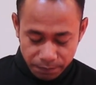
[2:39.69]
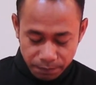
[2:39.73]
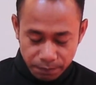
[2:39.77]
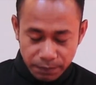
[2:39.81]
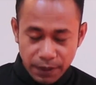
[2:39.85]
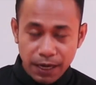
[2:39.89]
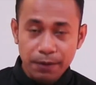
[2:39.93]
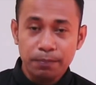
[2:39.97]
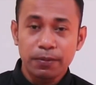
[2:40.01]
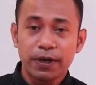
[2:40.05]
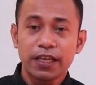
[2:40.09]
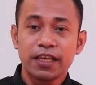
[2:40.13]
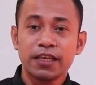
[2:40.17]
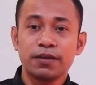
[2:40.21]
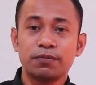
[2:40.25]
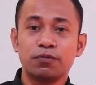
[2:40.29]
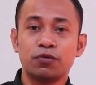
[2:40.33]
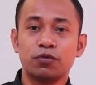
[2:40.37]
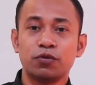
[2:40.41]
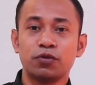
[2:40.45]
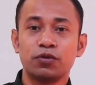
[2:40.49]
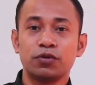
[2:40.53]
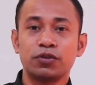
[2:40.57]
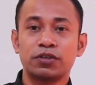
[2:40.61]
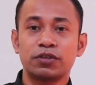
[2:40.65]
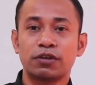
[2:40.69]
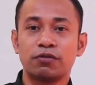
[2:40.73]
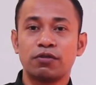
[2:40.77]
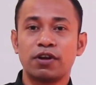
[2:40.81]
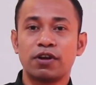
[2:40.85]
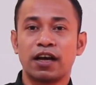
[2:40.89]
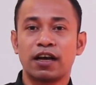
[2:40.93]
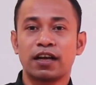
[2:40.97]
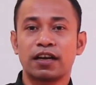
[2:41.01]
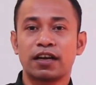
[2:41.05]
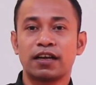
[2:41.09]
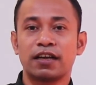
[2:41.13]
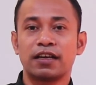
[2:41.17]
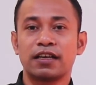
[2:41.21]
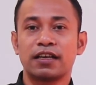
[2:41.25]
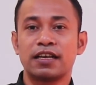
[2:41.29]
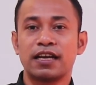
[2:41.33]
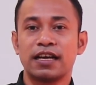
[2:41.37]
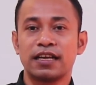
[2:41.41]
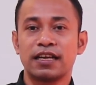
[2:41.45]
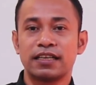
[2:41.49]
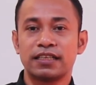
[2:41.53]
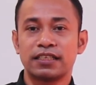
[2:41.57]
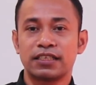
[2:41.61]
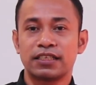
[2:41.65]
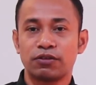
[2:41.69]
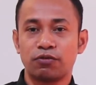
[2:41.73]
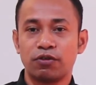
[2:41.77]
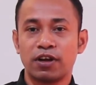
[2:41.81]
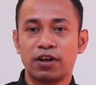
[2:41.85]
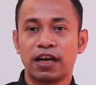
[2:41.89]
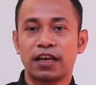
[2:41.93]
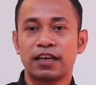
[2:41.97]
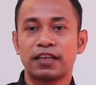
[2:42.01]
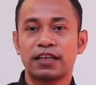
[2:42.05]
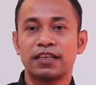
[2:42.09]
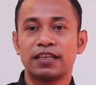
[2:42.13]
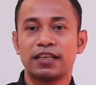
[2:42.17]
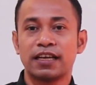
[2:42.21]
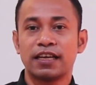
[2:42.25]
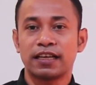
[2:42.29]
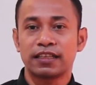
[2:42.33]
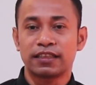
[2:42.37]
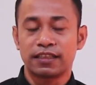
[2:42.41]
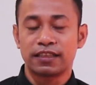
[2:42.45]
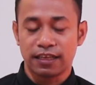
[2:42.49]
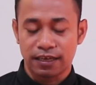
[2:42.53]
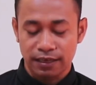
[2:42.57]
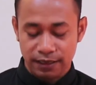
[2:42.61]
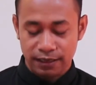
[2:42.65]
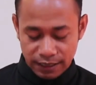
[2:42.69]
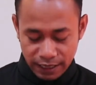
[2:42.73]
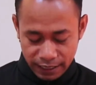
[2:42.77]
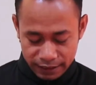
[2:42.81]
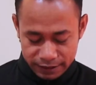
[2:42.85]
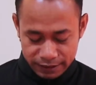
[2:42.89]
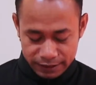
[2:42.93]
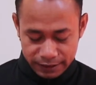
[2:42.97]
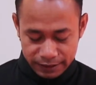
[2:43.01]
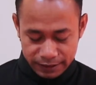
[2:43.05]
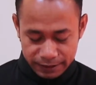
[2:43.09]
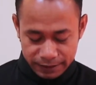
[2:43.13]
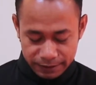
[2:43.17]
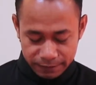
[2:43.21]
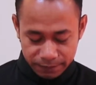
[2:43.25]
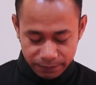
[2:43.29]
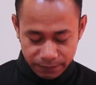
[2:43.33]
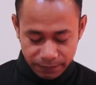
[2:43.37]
Bapak, ibu, saudara, dan saudari yang terkasih,